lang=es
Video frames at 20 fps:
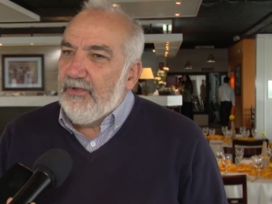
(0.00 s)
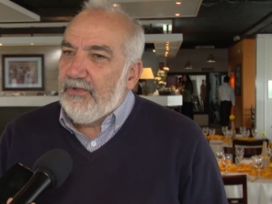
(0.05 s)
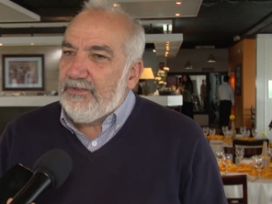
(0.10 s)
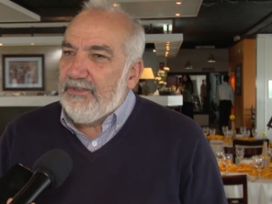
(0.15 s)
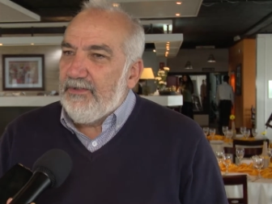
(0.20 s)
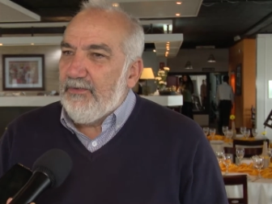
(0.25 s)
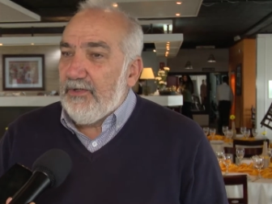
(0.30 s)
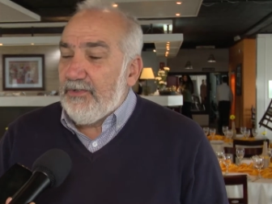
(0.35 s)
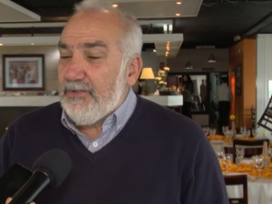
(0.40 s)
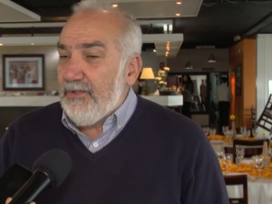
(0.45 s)
dos
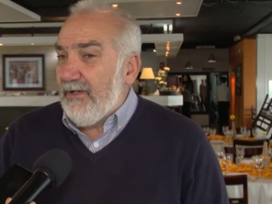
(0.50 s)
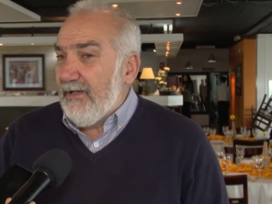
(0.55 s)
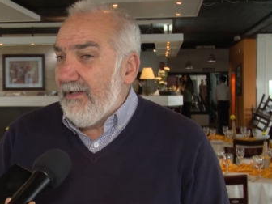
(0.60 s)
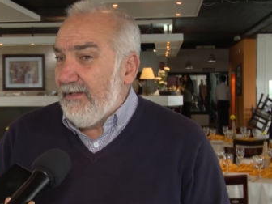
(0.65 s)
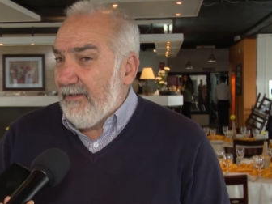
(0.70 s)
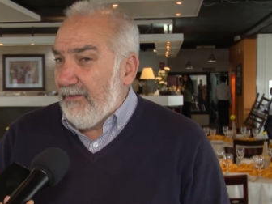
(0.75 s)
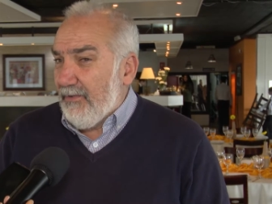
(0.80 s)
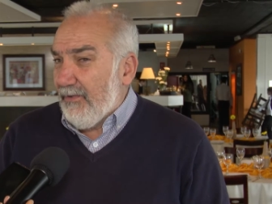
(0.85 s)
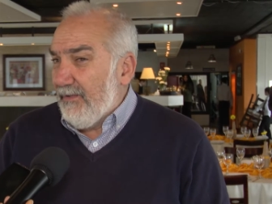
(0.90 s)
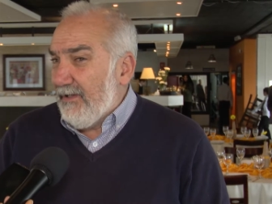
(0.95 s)
situaciones,
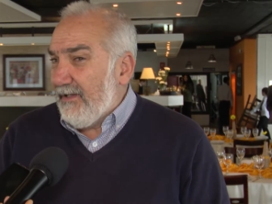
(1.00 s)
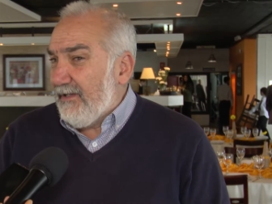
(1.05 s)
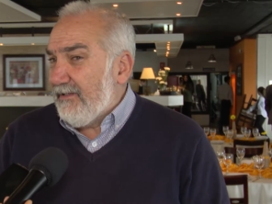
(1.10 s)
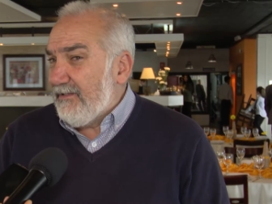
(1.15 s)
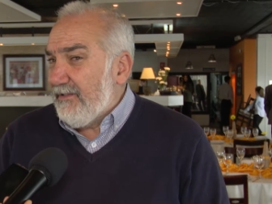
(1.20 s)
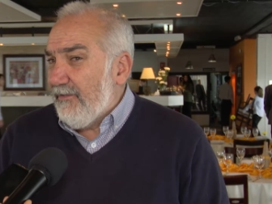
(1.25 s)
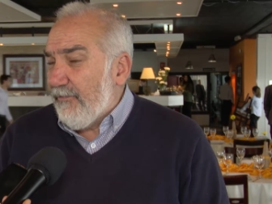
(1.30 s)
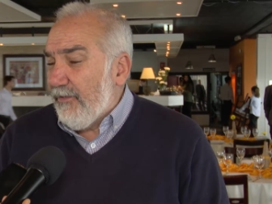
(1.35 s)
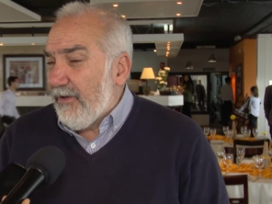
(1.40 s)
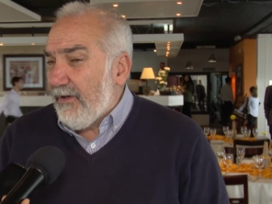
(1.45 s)
jóvenes que
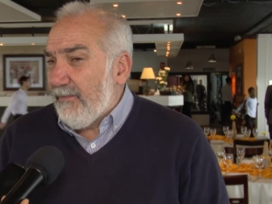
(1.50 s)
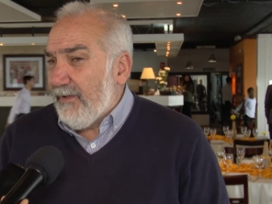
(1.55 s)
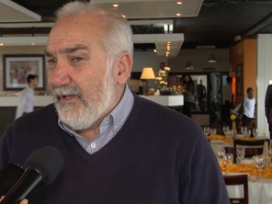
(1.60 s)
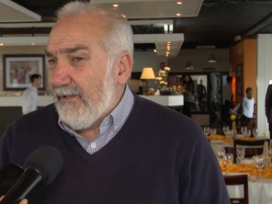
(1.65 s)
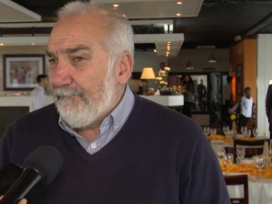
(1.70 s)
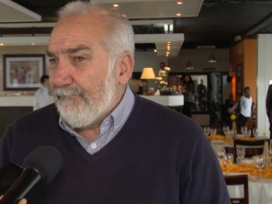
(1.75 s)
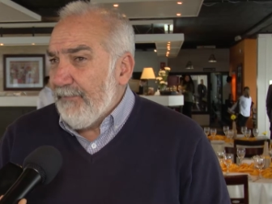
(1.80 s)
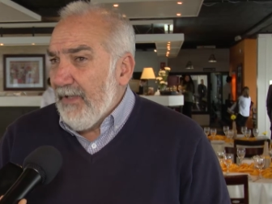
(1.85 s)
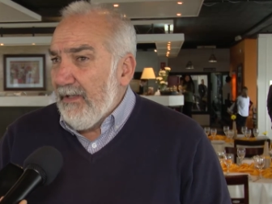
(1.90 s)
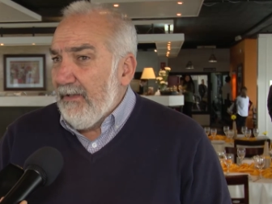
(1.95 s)
se
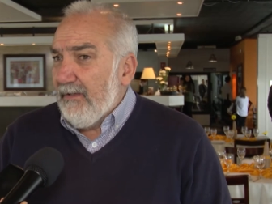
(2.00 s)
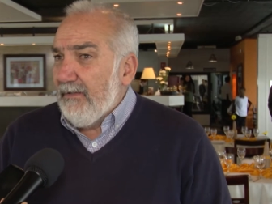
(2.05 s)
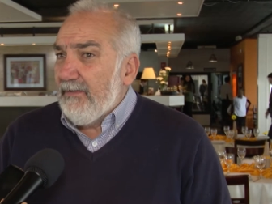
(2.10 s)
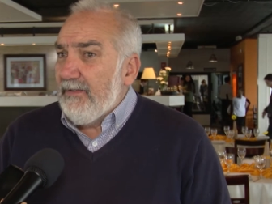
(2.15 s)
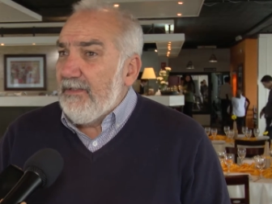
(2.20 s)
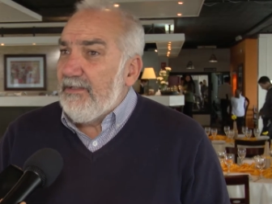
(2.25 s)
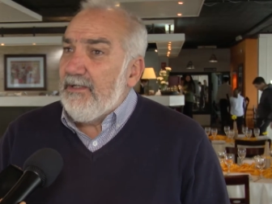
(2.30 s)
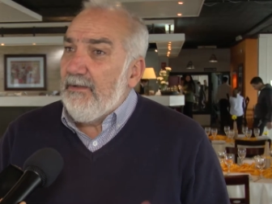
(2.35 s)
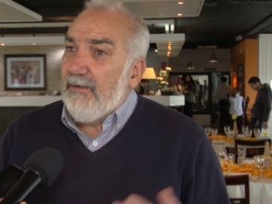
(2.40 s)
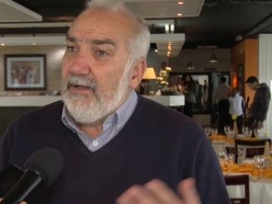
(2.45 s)
forman
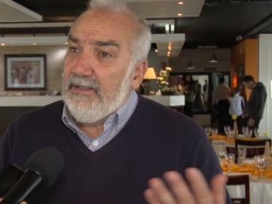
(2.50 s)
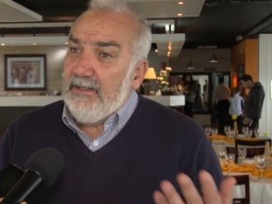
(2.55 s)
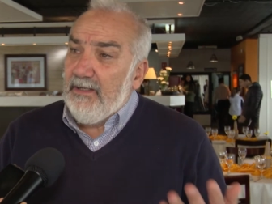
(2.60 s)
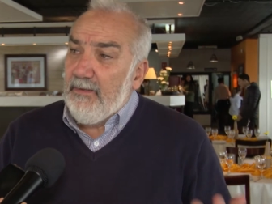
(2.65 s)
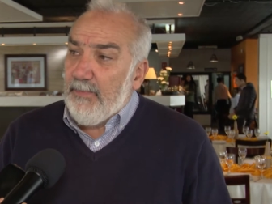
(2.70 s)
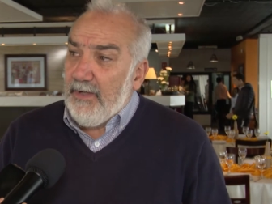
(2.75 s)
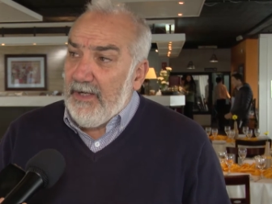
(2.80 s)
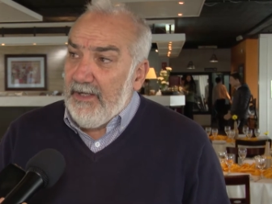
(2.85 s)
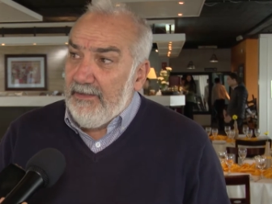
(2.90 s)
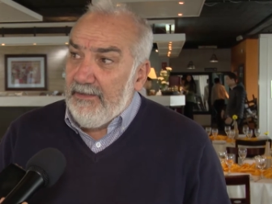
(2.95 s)
y se van del
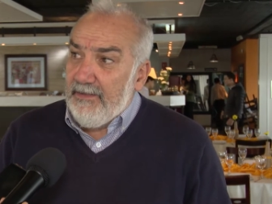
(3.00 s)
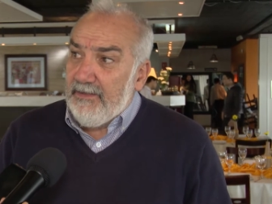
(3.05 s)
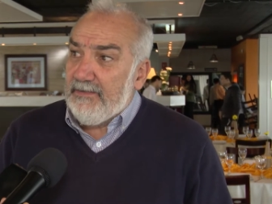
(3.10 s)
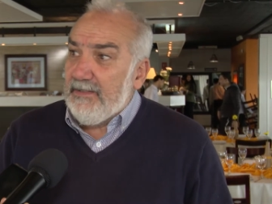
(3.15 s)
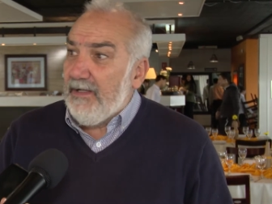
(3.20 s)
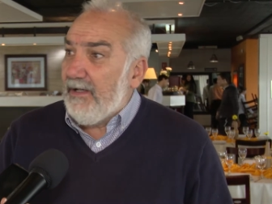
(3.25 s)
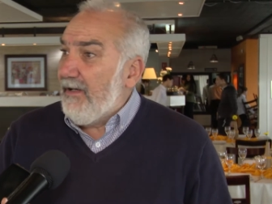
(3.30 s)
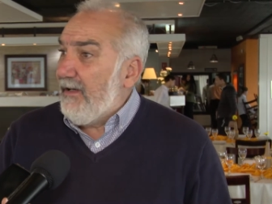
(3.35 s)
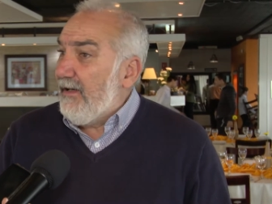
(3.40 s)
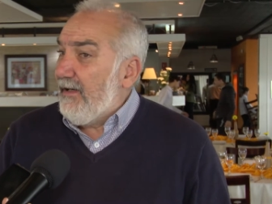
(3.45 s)
país
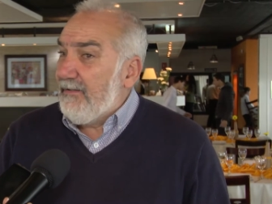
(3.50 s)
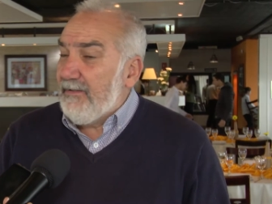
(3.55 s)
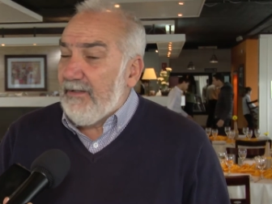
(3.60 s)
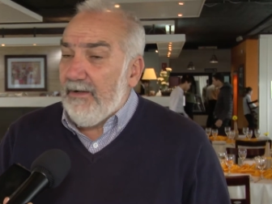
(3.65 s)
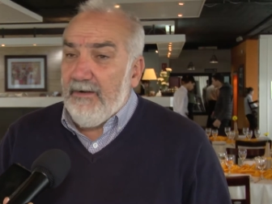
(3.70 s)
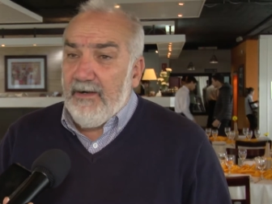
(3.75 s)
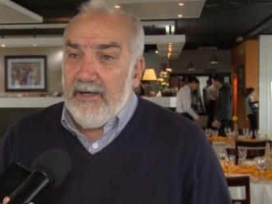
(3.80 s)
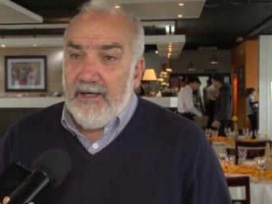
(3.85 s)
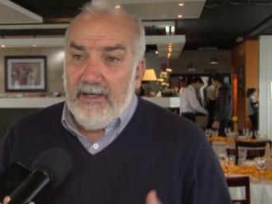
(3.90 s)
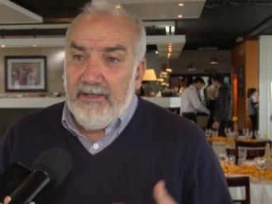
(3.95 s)
a,
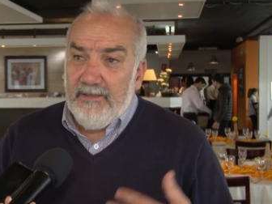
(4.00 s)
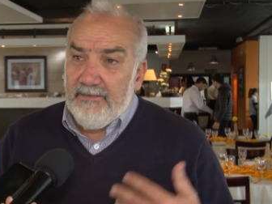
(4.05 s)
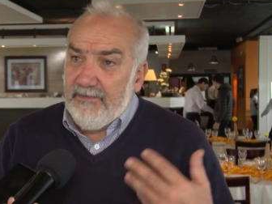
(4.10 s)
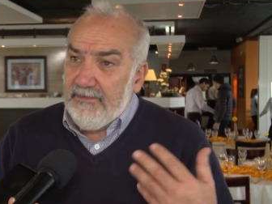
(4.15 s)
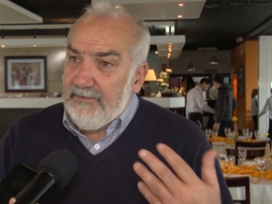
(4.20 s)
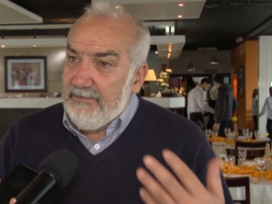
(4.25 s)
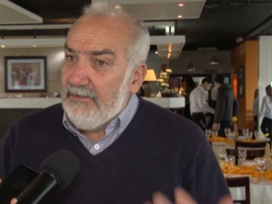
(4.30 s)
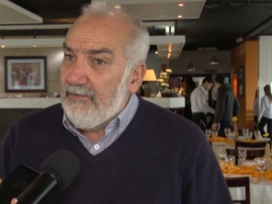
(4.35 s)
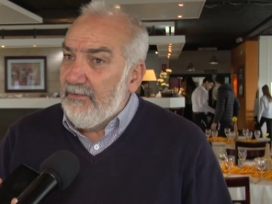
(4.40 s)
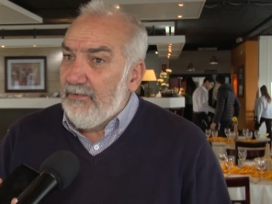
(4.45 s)
trabajar en
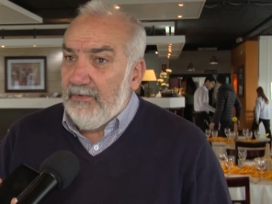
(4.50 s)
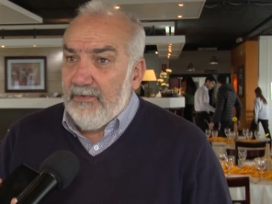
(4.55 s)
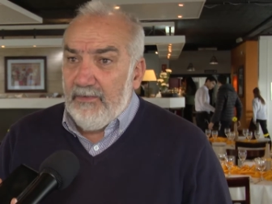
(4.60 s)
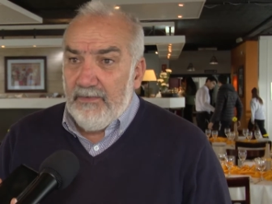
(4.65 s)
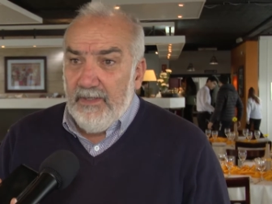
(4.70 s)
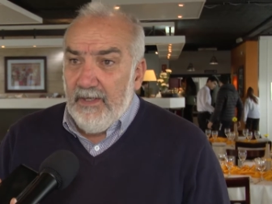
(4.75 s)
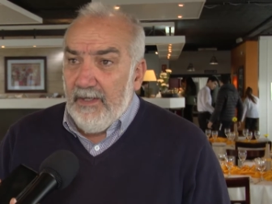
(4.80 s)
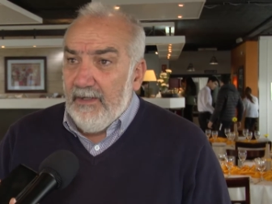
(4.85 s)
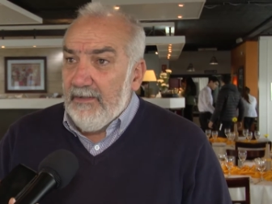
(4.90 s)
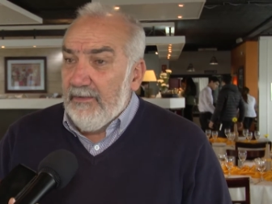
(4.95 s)
distintos
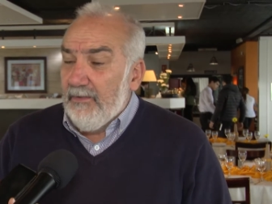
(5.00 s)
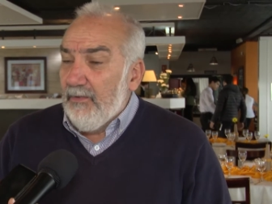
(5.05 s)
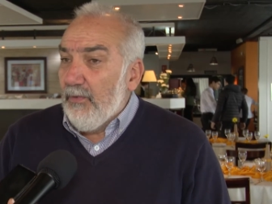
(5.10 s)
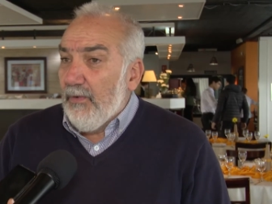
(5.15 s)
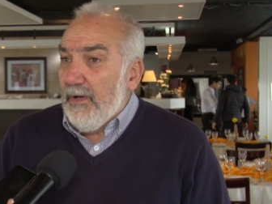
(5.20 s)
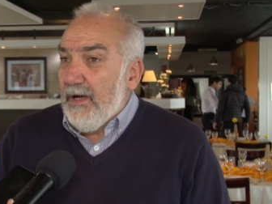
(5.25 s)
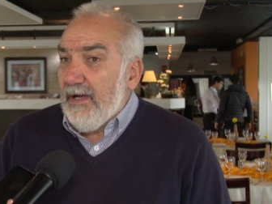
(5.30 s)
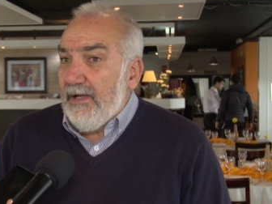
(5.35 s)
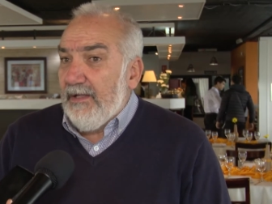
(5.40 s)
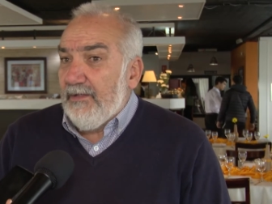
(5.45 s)

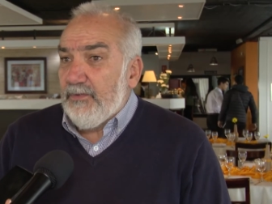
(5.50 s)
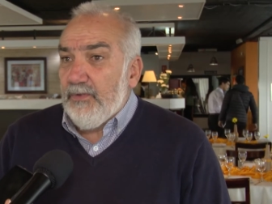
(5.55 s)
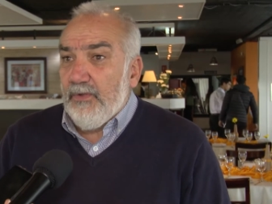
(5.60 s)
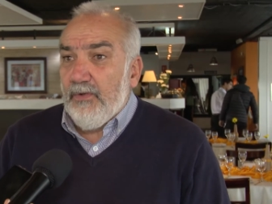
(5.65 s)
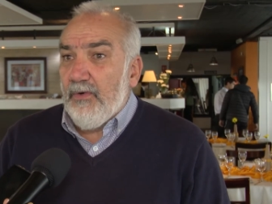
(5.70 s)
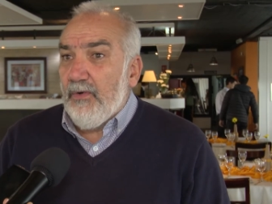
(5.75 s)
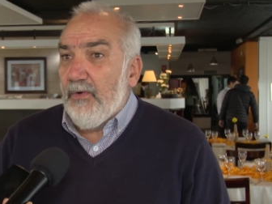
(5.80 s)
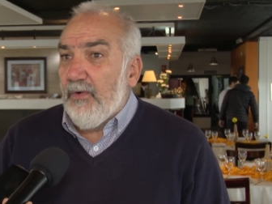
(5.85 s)
lugares o